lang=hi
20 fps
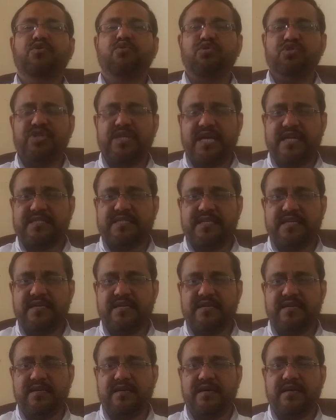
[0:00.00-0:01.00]
कुछ ऐसी
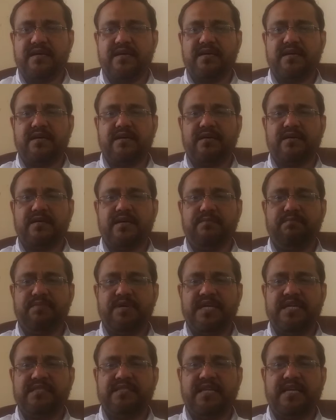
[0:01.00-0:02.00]

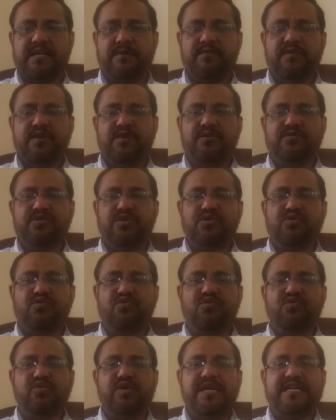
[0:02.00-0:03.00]
कंपनीज हैं
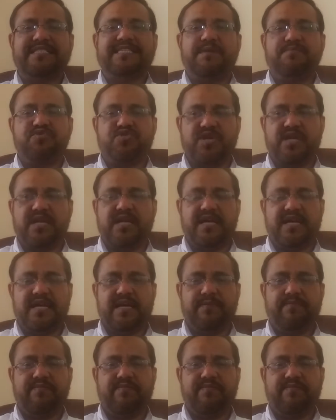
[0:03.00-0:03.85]
जिनको एग्जेंशन है